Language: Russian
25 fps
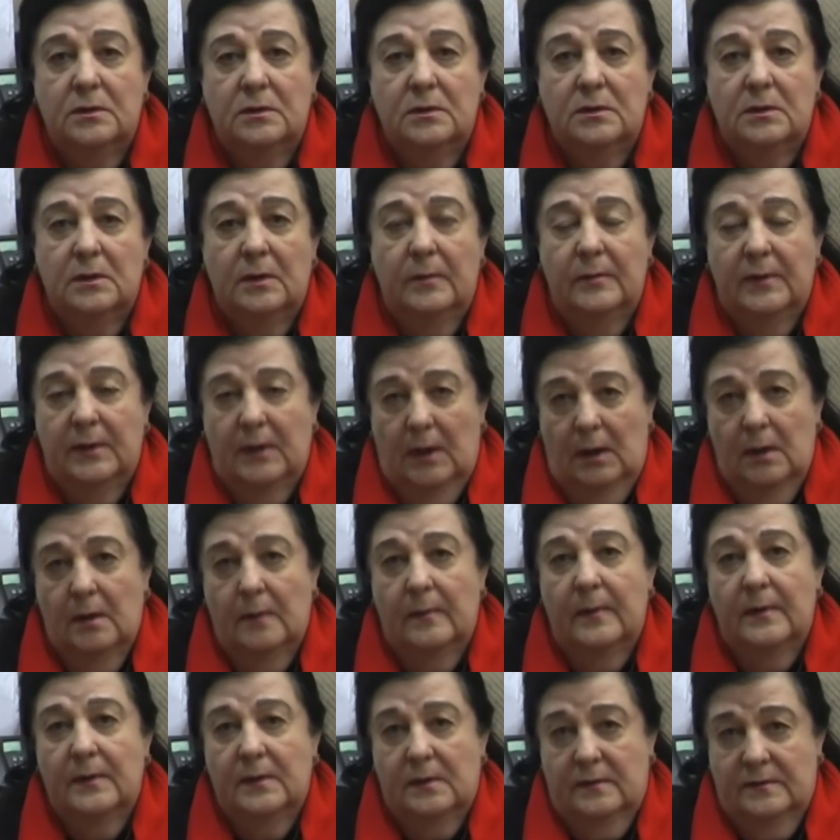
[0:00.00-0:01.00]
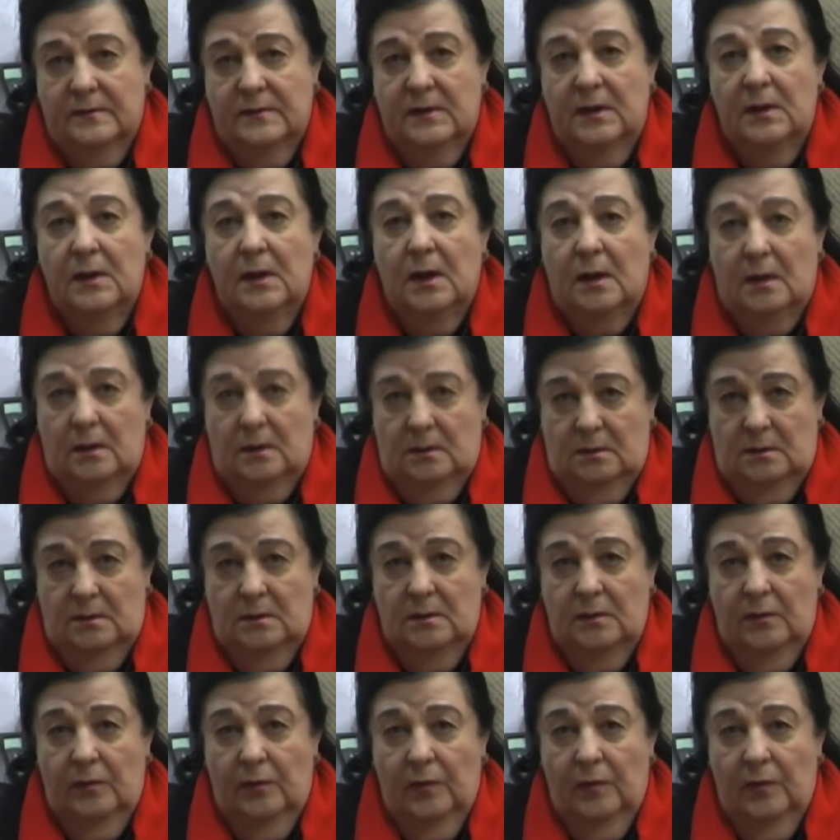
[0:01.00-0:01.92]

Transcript: номинала банковской гарантии.